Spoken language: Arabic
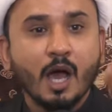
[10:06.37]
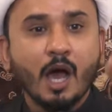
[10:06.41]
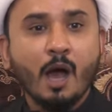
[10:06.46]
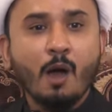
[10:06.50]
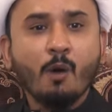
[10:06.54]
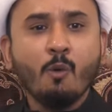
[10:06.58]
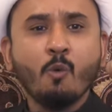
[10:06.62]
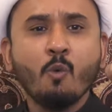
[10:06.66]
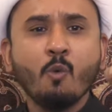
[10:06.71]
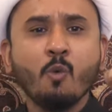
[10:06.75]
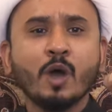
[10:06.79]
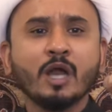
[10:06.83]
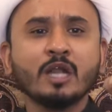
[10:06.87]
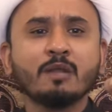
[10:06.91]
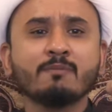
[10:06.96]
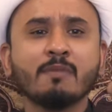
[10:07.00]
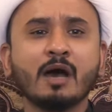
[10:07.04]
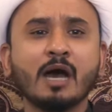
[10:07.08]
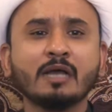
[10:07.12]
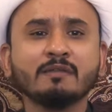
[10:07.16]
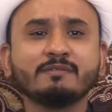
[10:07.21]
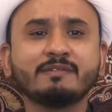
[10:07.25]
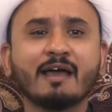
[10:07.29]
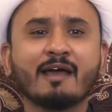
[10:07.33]
أول
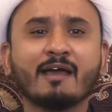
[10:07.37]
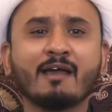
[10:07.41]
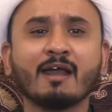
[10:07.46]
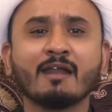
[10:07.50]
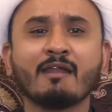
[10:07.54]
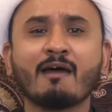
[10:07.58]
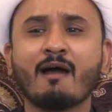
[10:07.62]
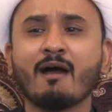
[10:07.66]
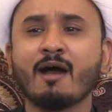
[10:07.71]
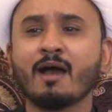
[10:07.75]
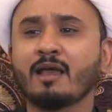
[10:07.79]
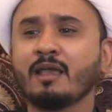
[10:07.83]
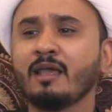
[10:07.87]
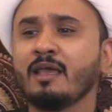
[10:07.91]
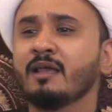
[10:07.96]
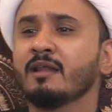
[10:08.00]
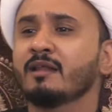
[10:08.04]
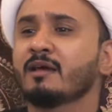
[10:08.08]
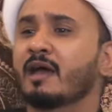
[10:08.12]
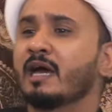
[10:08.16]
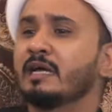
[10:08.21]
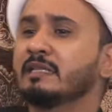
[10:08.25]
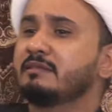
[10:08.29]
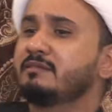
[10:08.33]
ما دخل
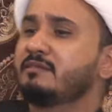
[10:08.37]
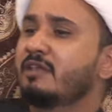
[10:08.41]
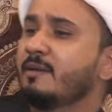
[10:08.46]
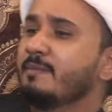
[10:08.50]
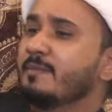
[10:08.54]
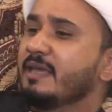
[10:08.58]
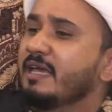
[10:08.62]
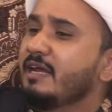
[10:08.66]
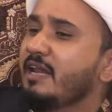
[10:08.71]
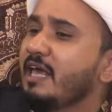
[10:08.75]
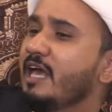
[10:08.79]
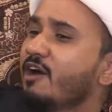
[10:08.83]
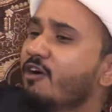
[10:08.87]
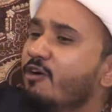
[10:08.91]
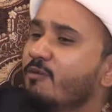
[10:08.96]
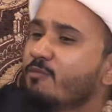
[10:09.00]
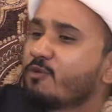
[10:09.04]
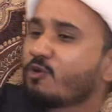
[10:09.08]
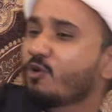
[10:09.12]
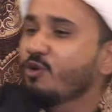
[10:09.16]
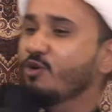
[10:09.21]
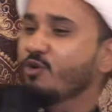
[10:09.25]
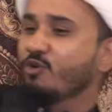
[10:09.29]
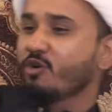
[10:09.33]
عقيل قدم إليهم
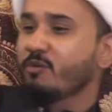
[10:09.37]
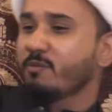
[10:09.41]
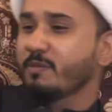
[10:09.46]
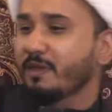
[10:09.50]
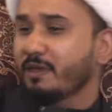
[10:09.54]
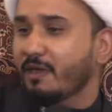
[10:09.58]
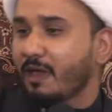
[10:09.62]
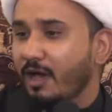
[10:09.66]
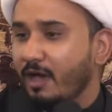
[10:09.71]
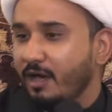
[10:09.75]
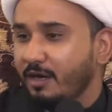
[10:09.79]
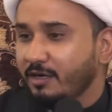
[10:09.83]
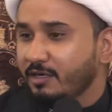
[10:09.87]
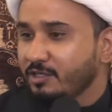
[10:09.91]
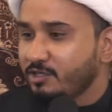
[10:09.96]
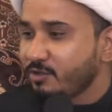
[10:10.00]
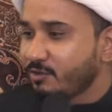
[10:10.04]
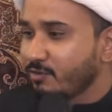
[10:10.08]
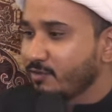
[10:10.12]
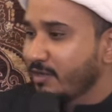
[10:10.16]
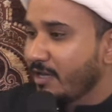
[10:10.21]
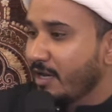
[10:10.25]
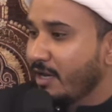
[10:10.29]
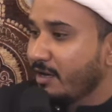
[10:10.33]
كلهم إهانة شنو